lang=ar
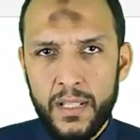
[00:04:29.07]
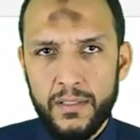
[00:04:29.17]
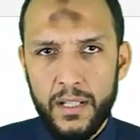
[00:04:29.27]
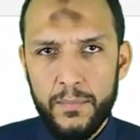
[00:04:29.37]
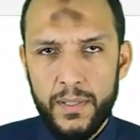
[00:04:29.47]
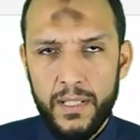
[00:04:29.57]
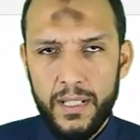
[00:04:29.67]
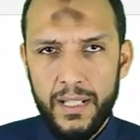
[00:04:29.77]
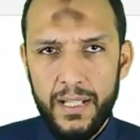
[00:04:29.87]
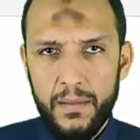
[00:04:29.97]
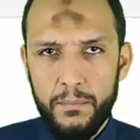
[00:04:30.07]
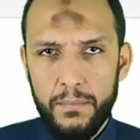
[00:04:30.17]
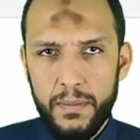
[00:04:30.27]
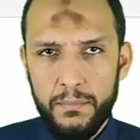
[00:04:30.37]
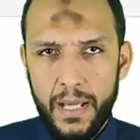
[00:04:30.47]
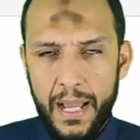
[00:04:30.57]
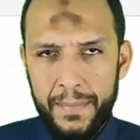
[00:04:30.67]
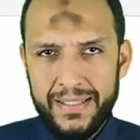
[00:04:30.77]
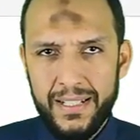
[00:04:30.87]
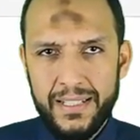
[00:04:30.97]
طيب آه،
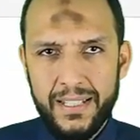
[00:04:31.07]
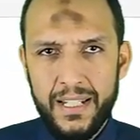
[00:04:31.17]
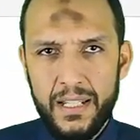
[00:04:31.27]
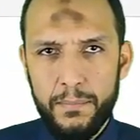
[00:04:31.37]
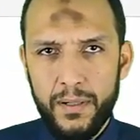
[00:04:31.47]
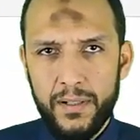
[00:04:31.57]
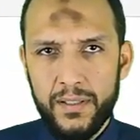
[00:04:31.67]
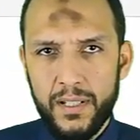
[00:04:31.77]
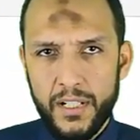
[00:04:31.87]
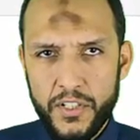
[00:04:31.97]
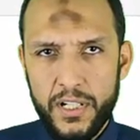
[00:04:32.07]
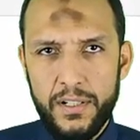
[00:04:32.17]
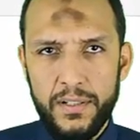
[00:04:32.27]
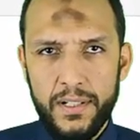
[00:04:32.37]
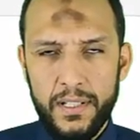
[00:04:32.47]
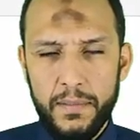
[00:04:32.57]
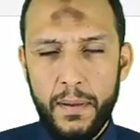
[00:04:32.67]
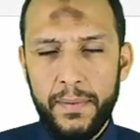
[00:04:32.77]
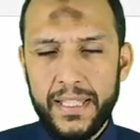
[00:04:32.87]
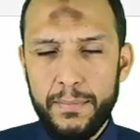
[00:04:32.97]
عملت الحته دي بغرضين عشان نبقى
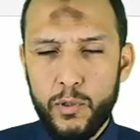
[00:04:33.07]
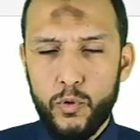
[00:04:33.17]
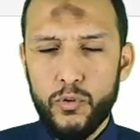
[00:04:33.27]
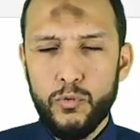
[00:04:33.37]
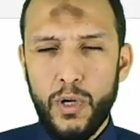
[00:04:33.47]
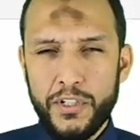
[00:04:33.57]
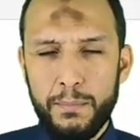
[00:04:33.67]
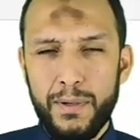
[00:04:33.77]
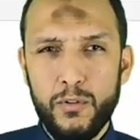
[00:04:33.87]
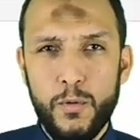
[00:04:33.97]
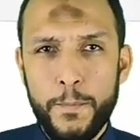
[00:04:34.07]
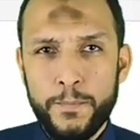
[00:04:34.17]
مرتبين كود وعشان برضو